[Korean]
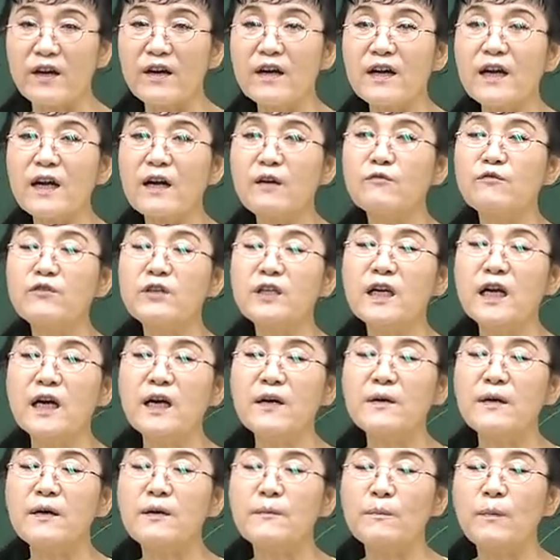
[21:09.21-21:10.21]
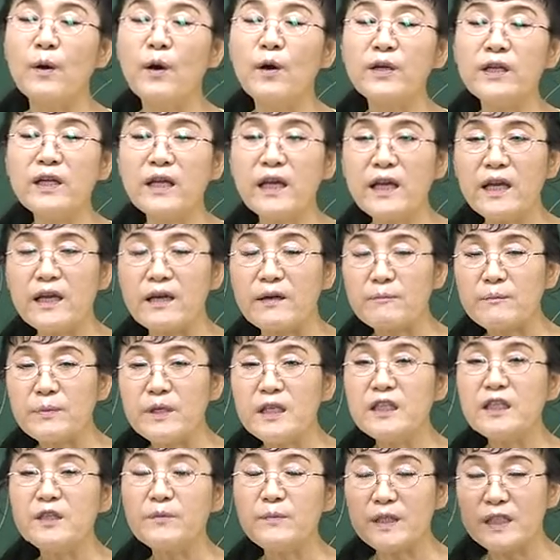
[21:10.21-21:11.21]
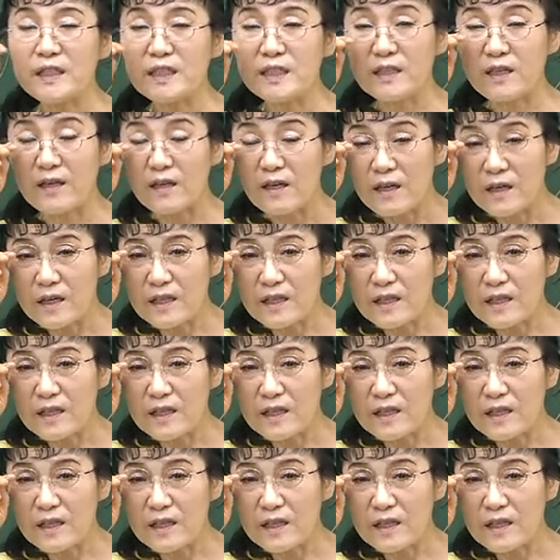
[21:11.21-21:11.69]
그러니까 우리가 머리에 비듬이 있죠.